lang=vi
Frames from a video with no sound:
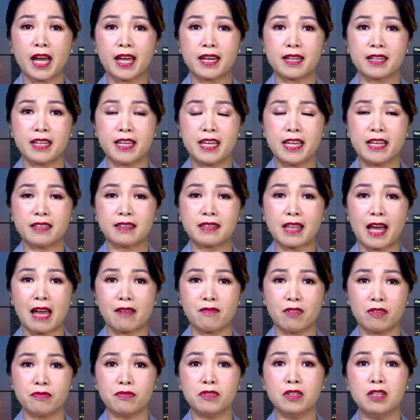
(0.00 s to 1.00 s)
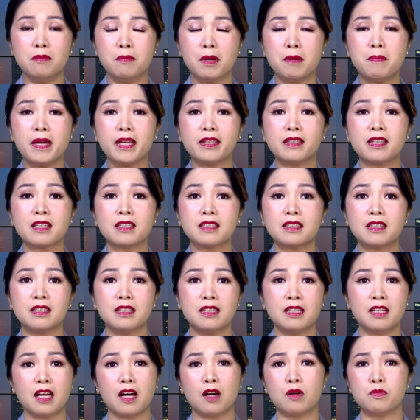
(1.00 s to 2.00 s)
Anh hiện tại và vừa mới bị thất
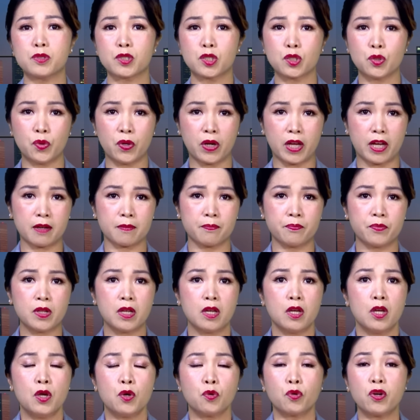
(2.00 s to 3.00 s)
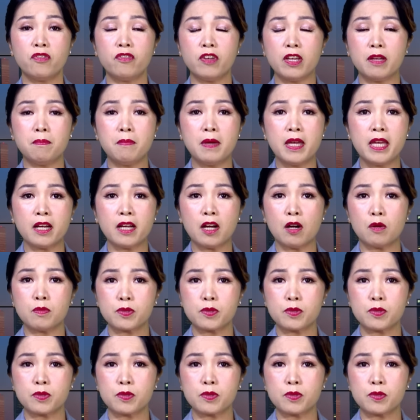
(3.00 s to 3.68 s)
cử là ông Sunak. Quý vị biết